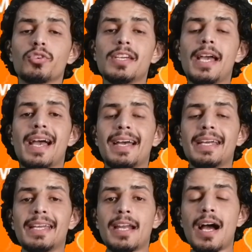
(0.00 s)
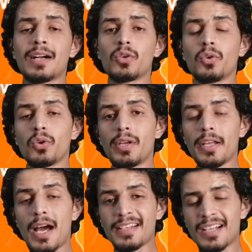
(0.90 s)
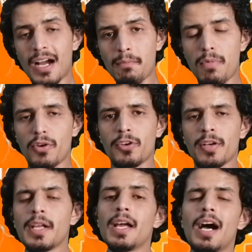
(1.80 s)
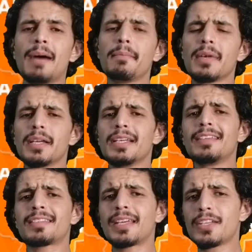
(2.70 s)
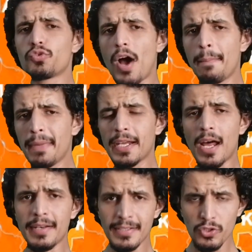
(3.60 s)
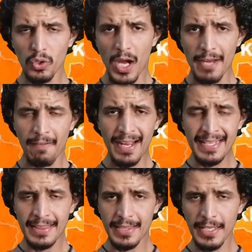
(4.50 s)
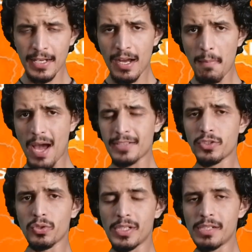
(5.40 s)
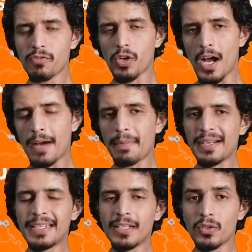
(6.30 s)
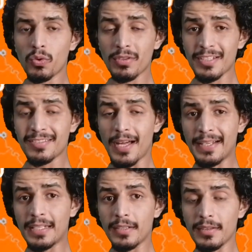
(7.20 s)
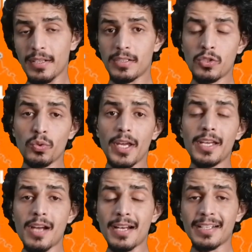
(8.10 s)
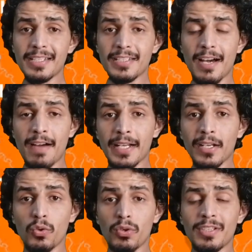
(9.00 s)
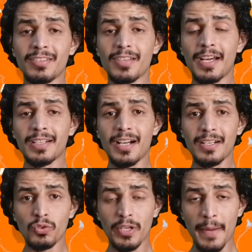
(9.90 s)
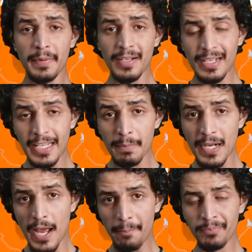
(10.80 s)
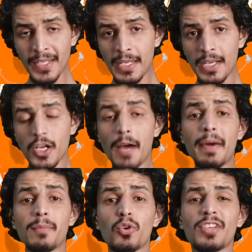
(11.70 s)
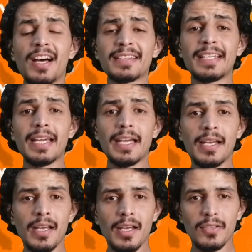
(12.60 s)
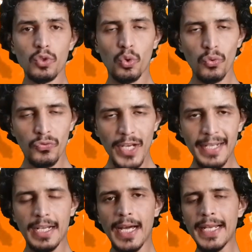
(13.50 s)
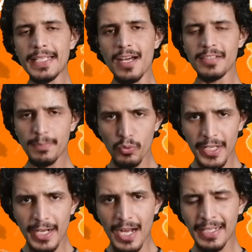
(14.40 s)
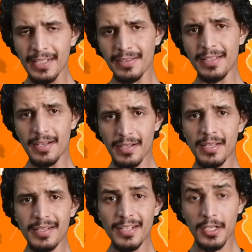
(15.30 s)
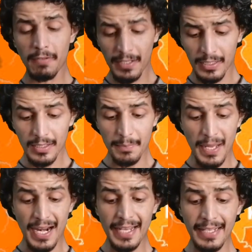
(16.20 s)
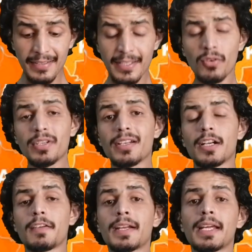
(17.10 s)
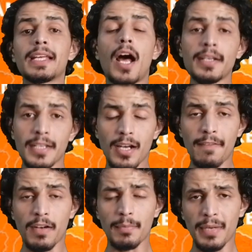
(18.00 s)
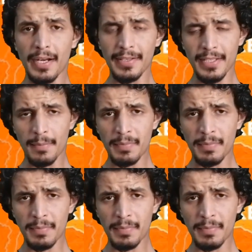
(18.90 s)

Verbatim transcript: तो ये है इराक और ईरान का बॉर्डर अब इसके जवाब में ईरान ने जो कार्रवाई 13 मार्च को की वो कहाँ पर की कुर्दिस्तान के अंदर क्योंकि ईरान का ये दावा है कि कुर्दिस्तान का जो कैपिटल इरबिल है यहाँ पर मोसाद के जो खुफिया ठिकाने यहाँ से पूरे इराक के अंदर नेटवर्क फैलाए गए थे और ये नेटवर्क ईरान के ख़िलाफ़ काम कर रहे